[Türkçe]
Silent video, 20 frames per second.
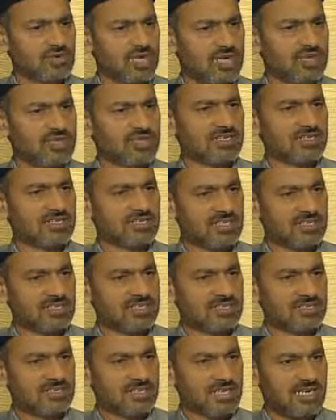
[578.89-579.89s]
Saklayın
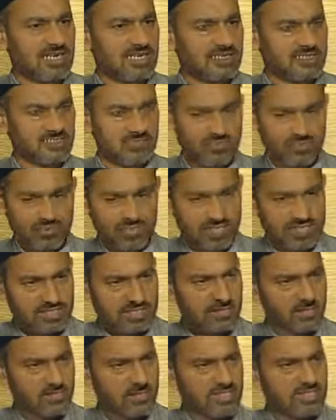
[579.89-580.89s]
sandıklara. Bu
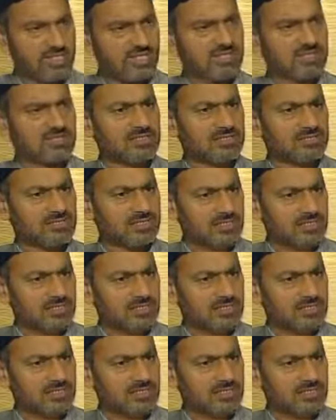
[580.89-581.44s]
nesil ölecek.